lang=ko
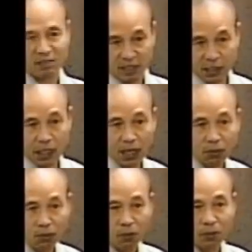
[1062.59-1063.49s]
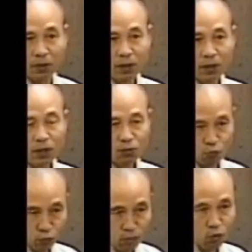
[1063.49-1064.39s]
기체가 되고
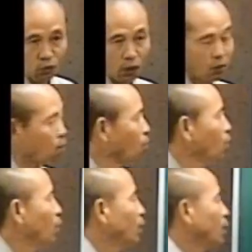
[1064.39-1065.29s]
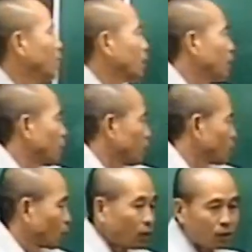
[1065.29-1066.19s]
구름도 되고
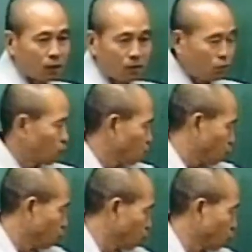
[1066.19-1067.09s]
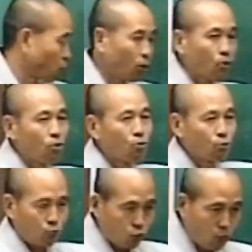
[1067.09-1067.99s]
또는 눈도 되고
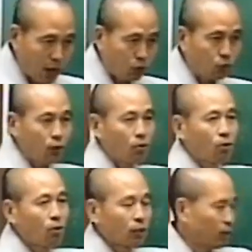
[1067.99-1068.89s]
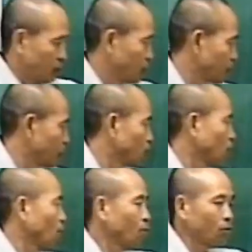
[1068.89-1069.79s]
우박도 되고 이슬도
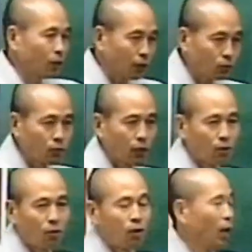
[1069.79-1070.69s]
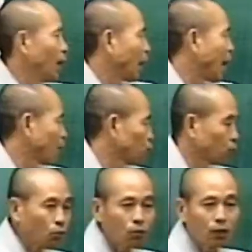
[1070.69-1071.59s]
되고 설도 되고
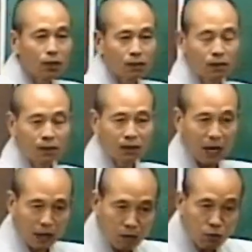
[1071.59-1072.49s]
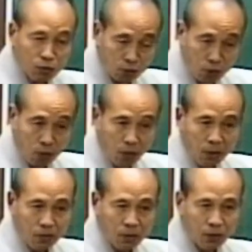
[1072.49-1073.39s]
하수도에 탁한 물도 되고